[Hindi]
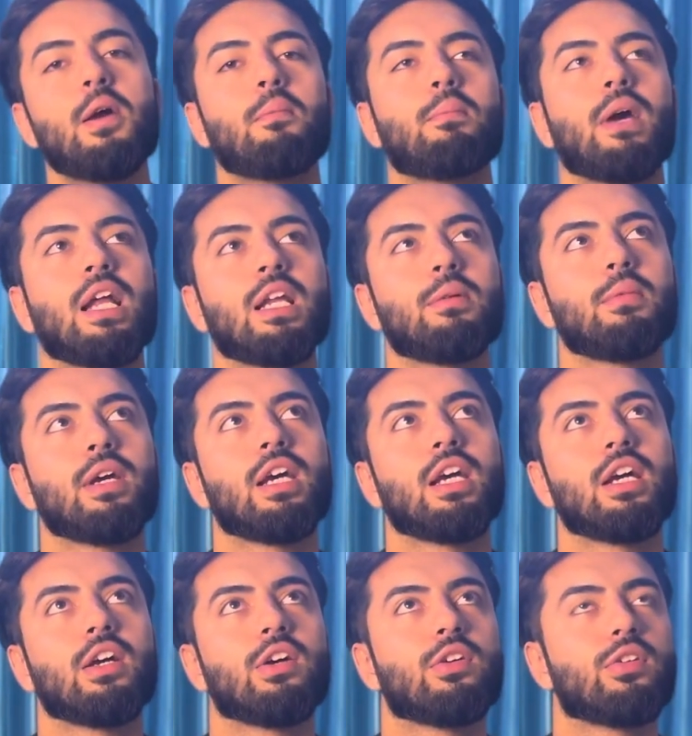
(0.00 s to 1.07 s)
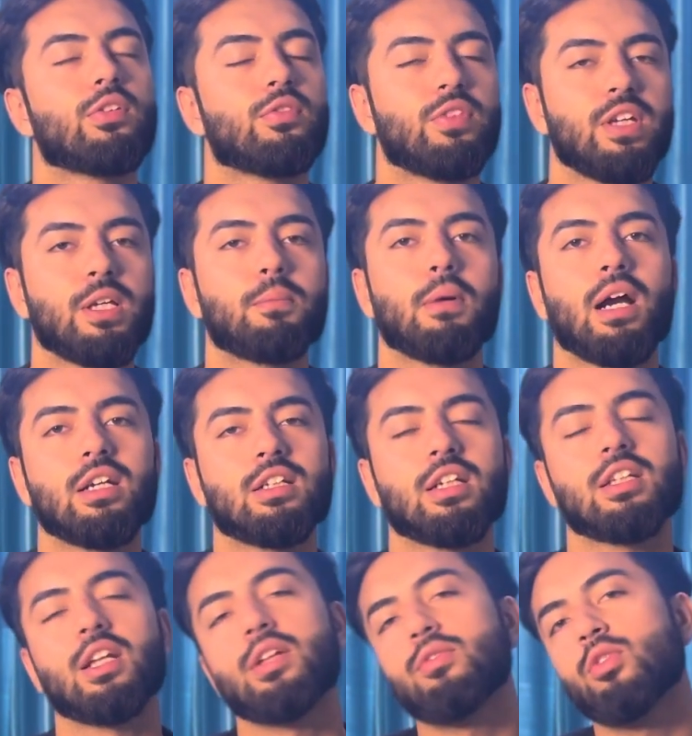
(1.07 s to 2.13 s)
पहले मैं वीक पार्ट्स
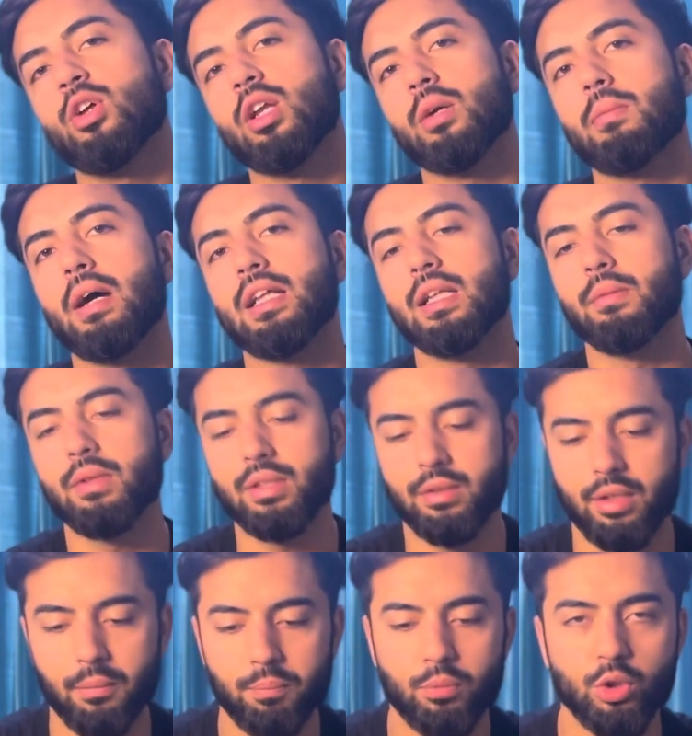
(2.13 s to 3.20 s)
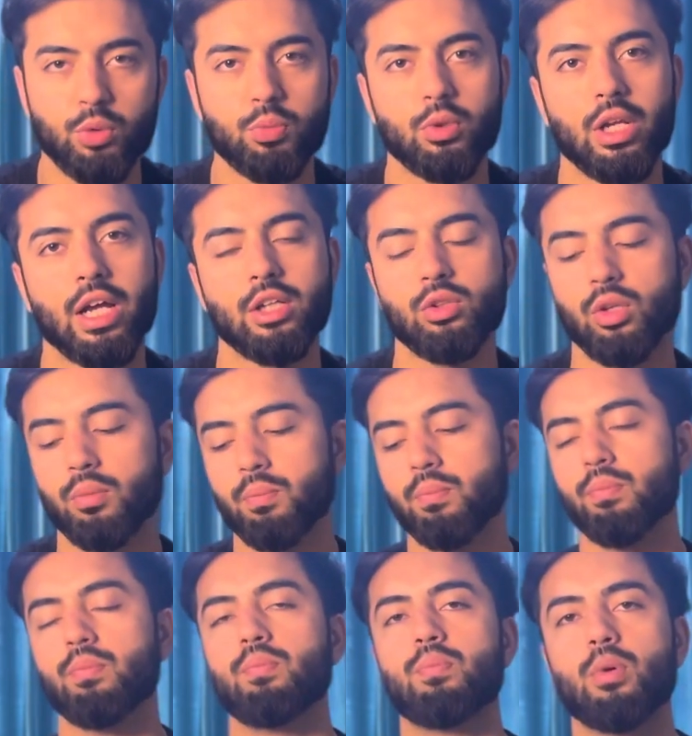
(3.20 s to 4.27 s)
करता था वो अलग बात है बट पुश पुल लेग तो हम
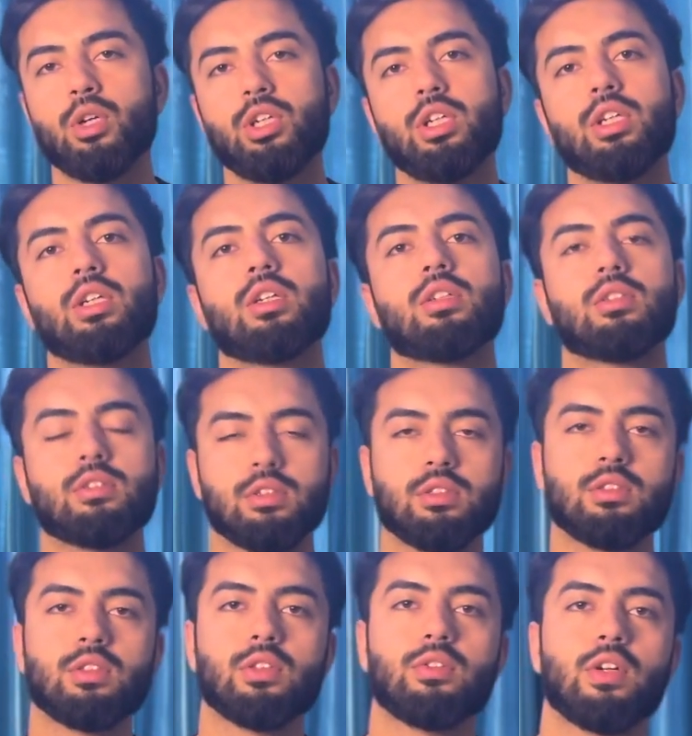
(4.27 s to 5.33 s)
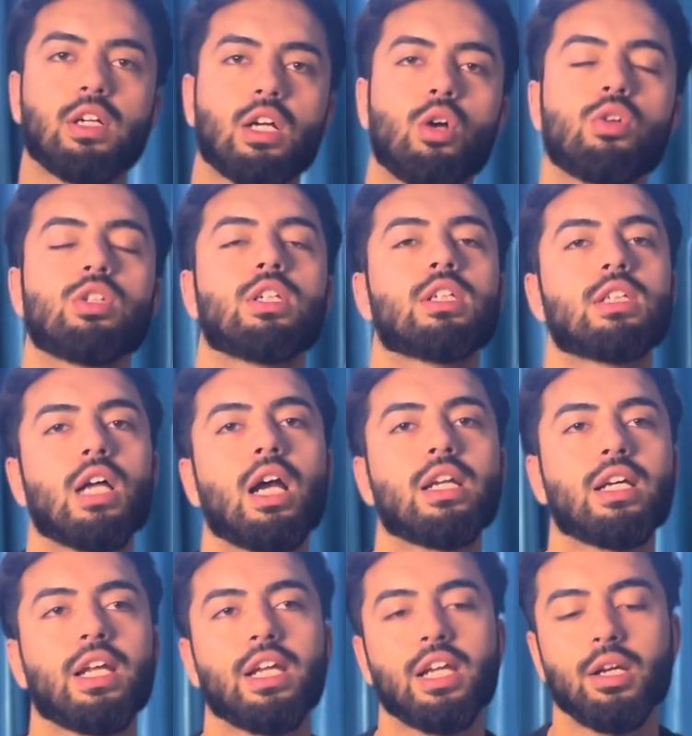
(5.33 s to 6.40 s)
पुश वर्कआउट से स्टार्ट
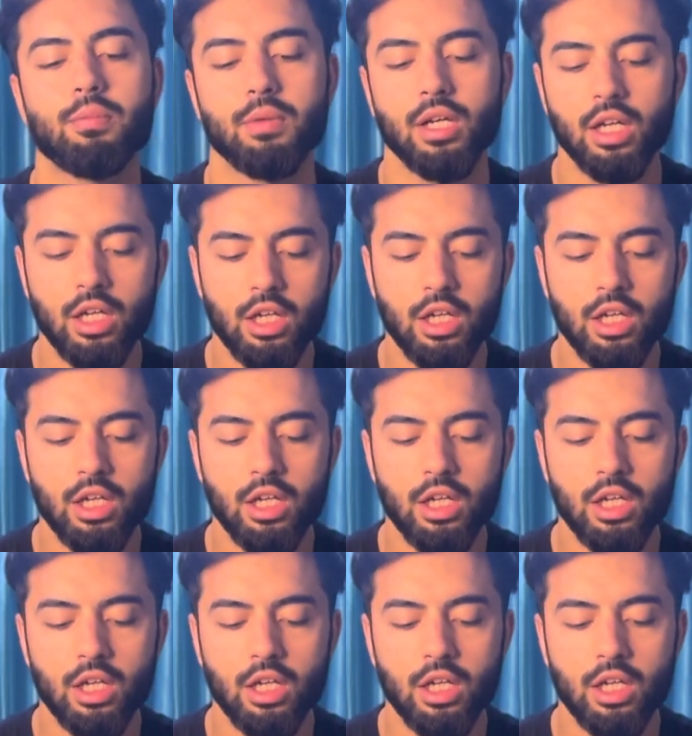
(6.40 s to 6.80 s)
करेंगे अपना